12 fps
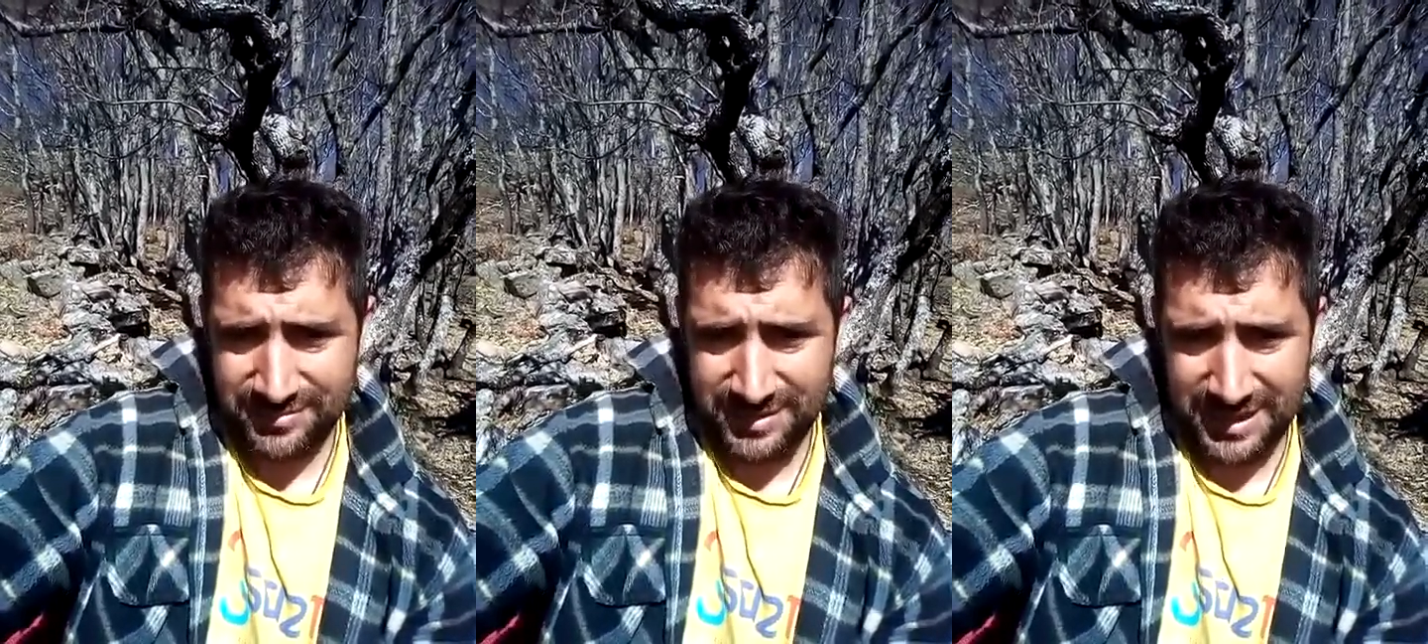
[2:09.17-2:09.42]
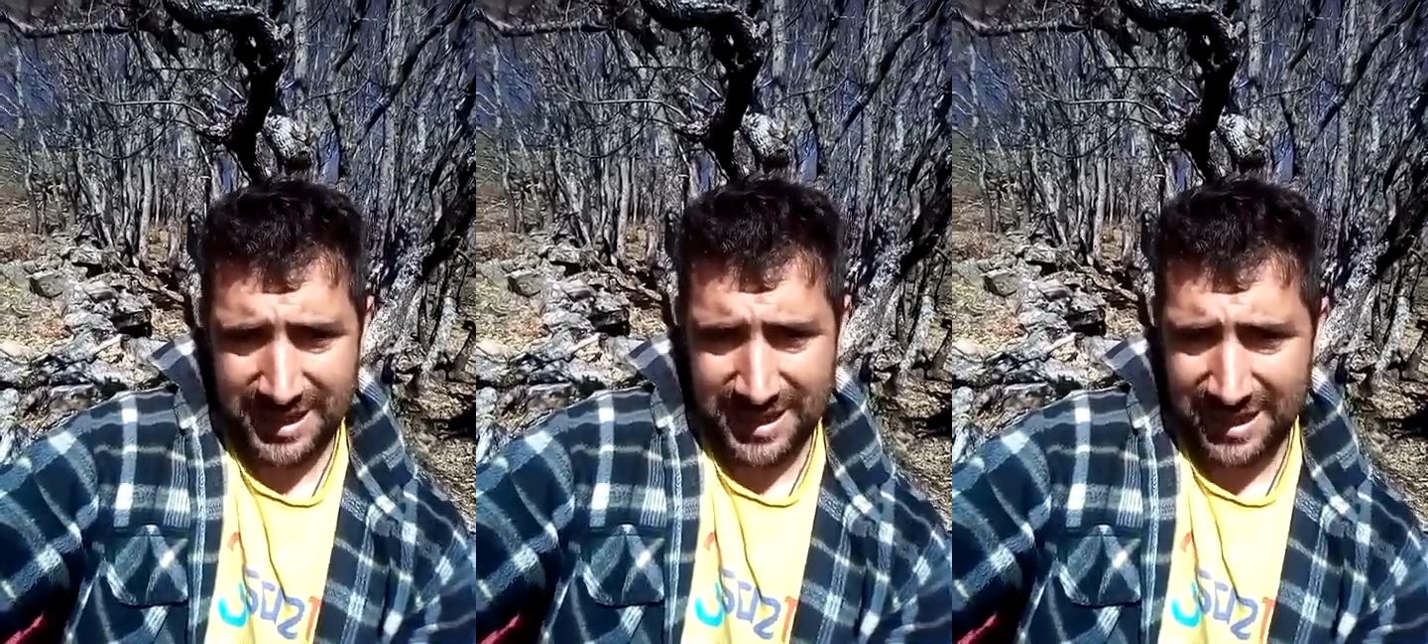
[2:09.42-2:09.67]

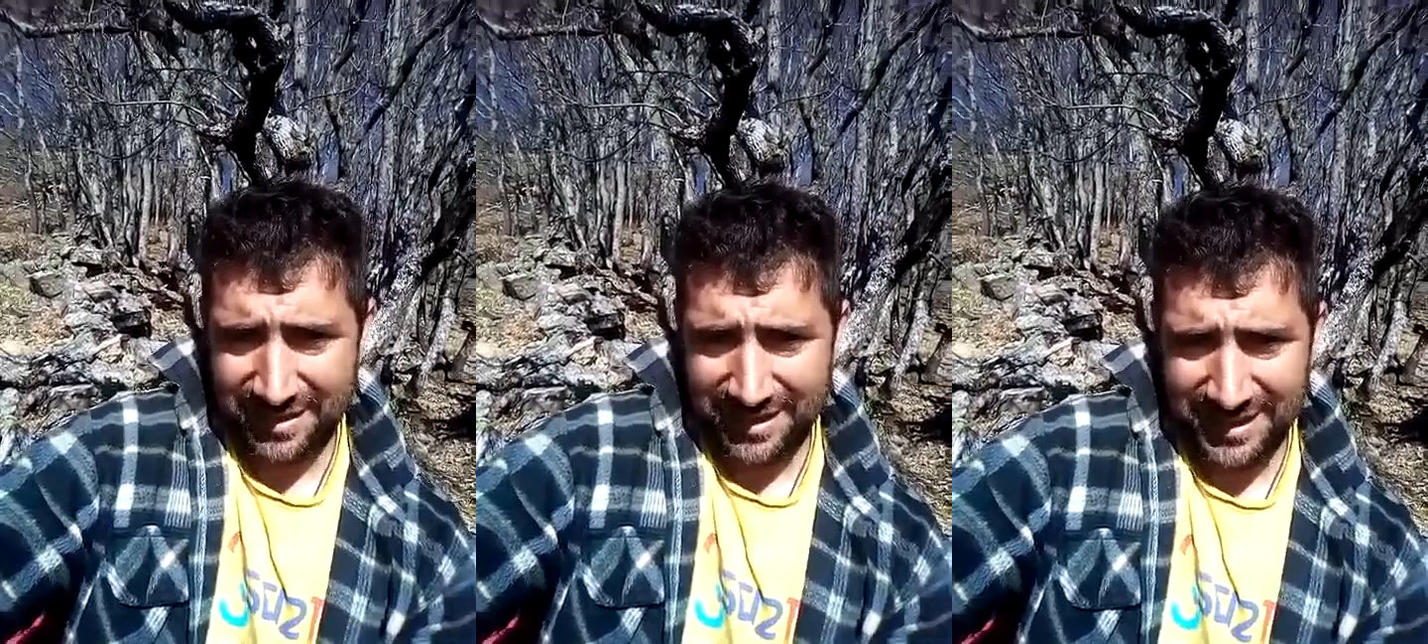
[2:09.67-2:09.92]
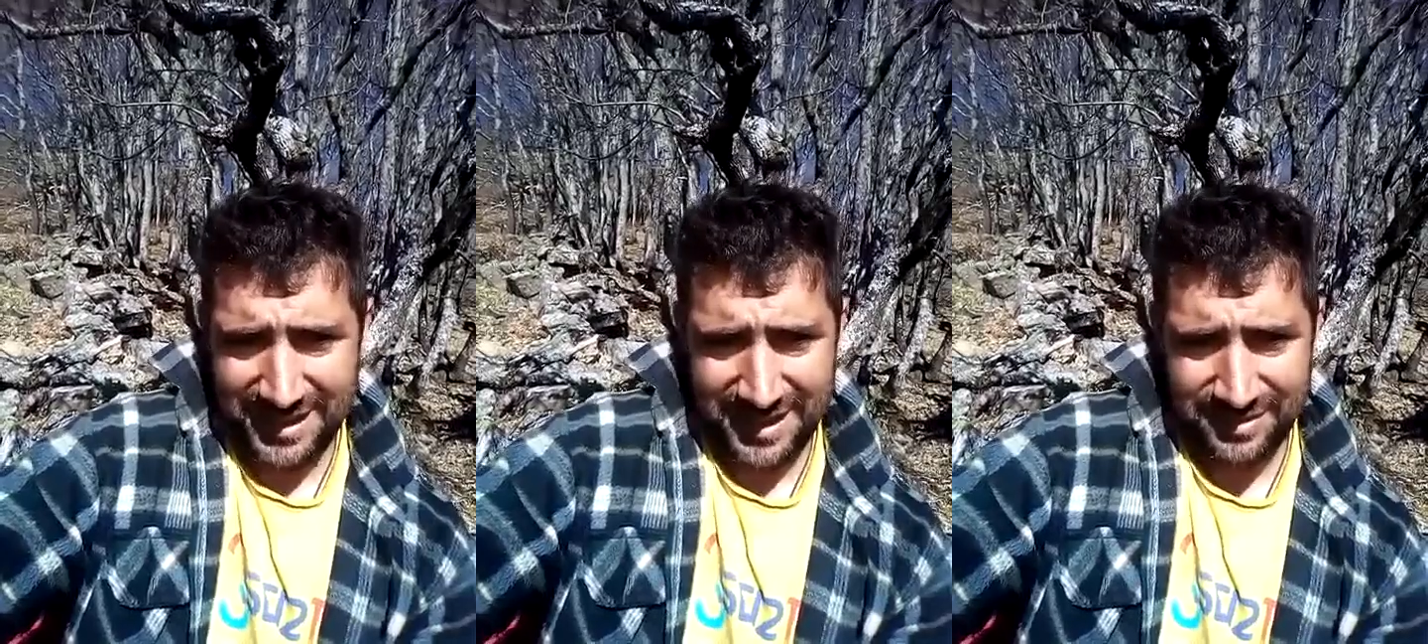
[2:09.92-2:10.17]
en
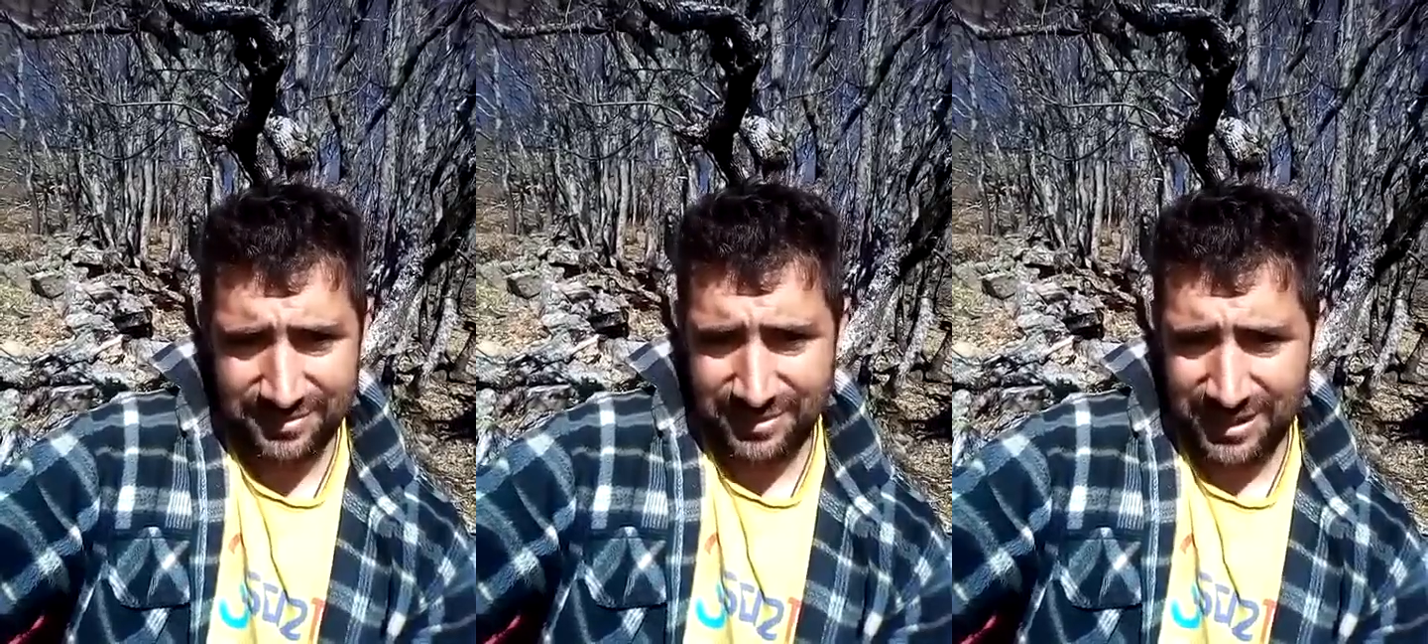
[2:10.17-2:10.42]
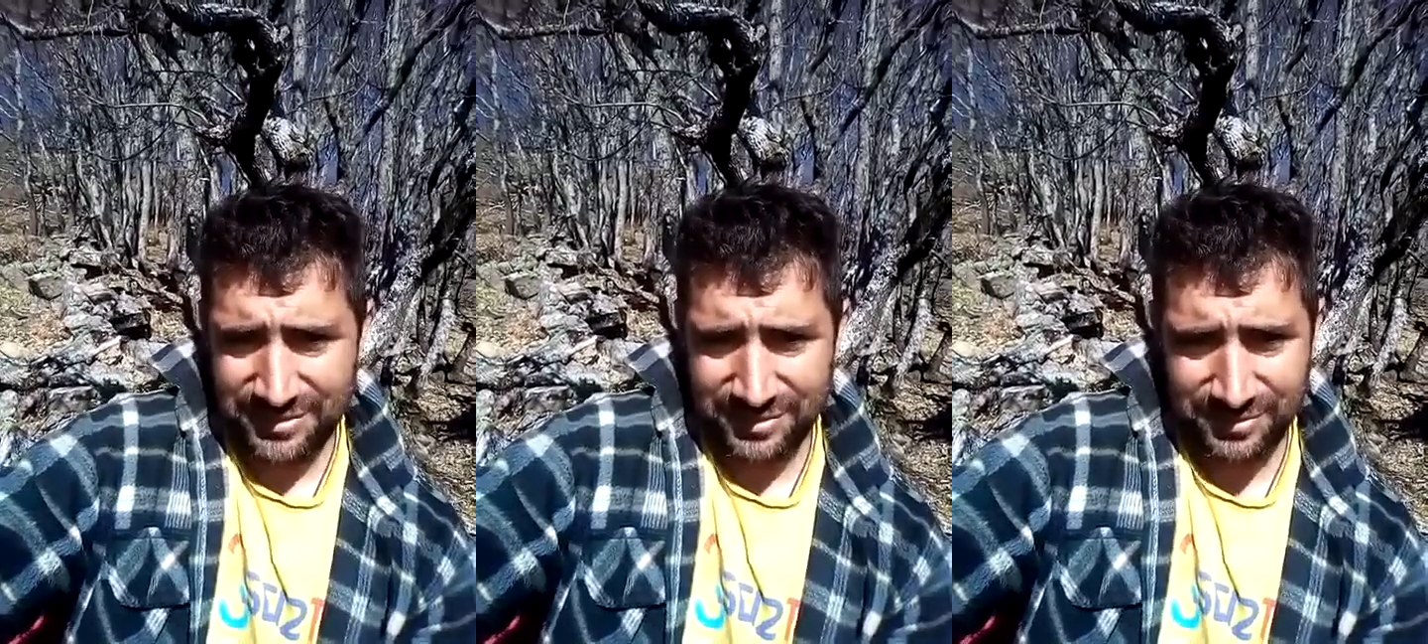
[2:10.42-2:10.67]
ganadería
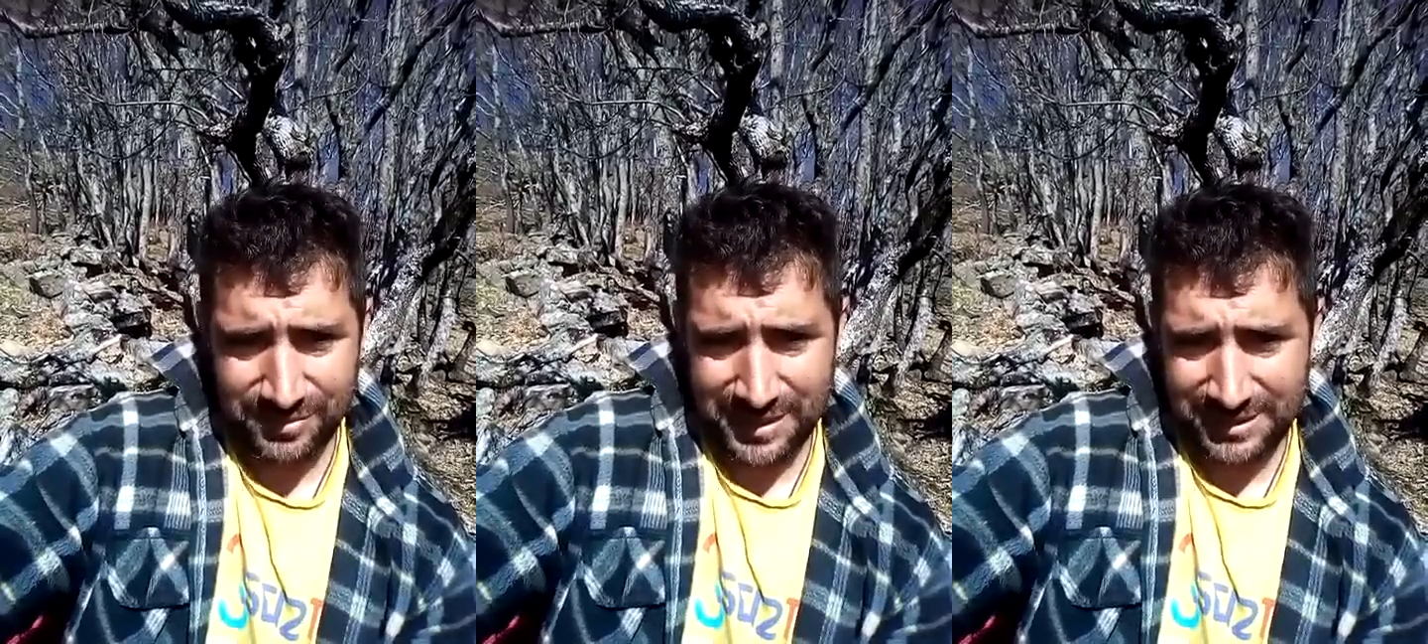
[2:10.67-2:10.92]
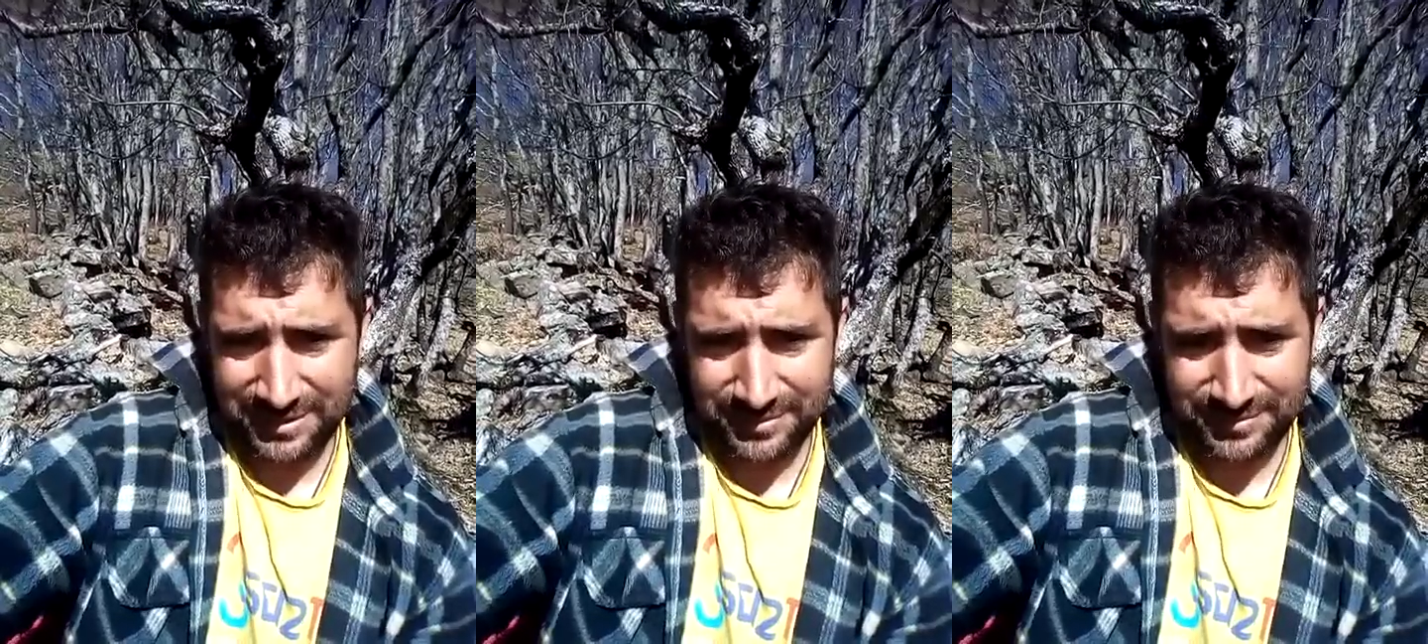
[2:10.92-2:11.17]
nunca son
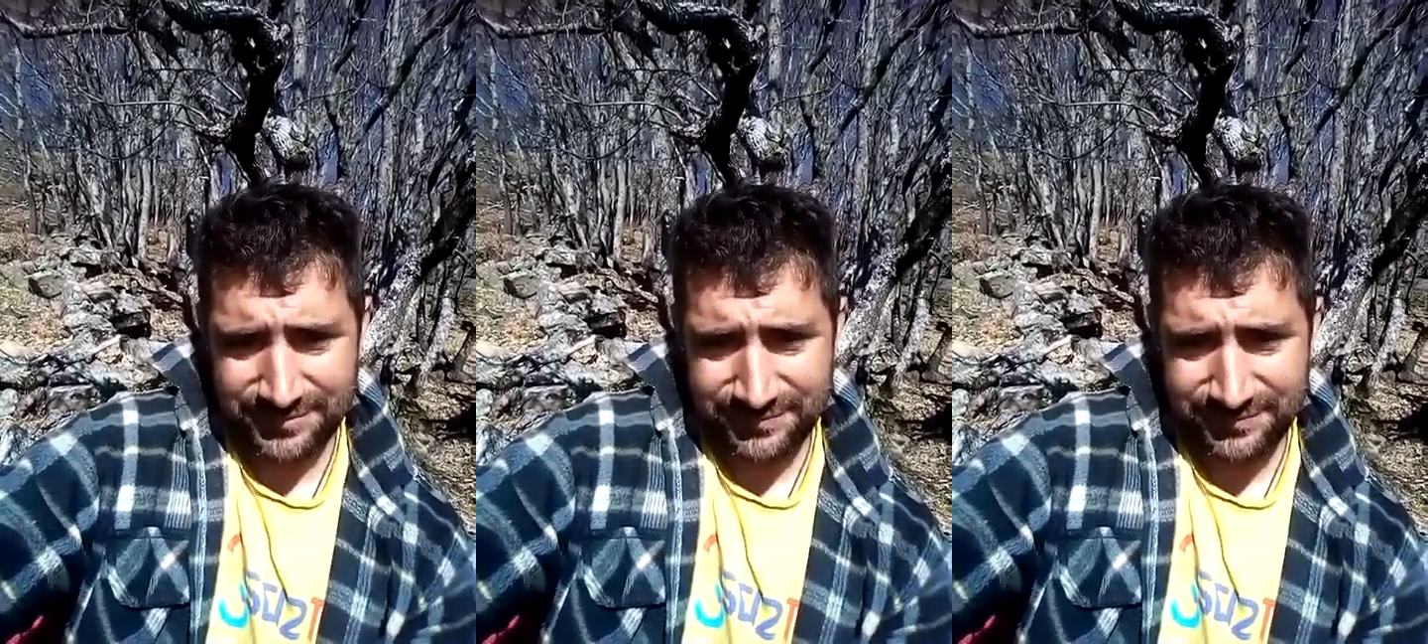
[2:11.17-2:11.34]
cuatro.